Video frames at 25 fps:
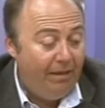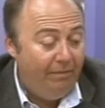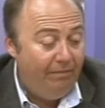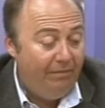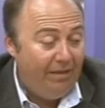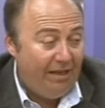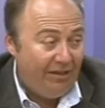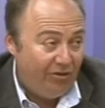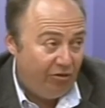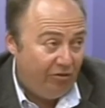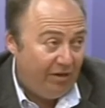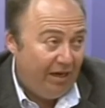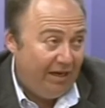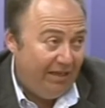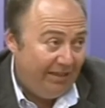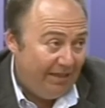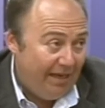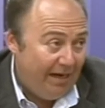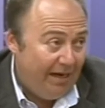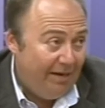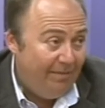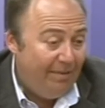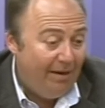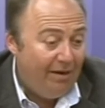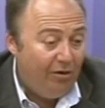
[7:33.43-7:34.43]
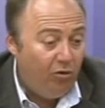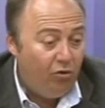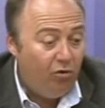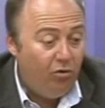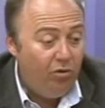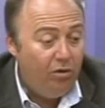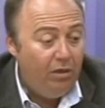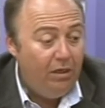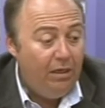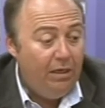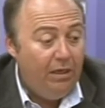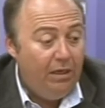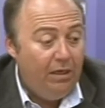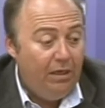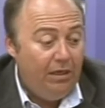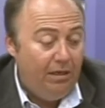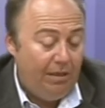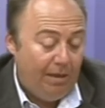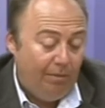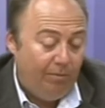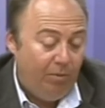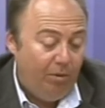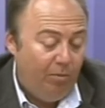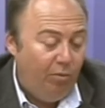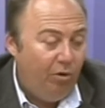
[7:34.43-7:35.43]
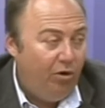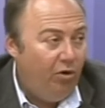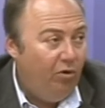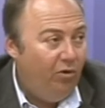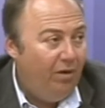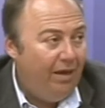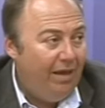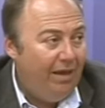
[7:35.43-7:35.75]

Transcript: nacionalizar el banco y después, bueno,